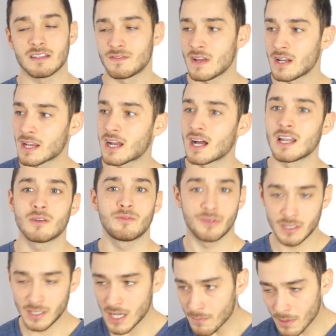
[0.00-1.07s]
Jest wiele kalek,
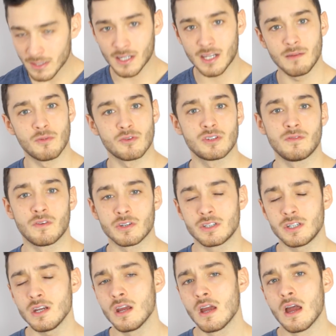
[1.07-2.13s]
który nie ma takiej
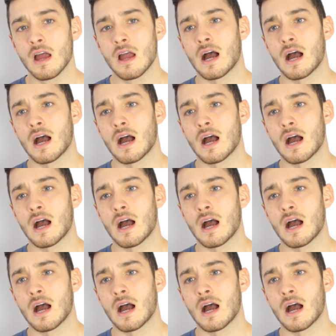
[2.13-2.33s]
możliwości,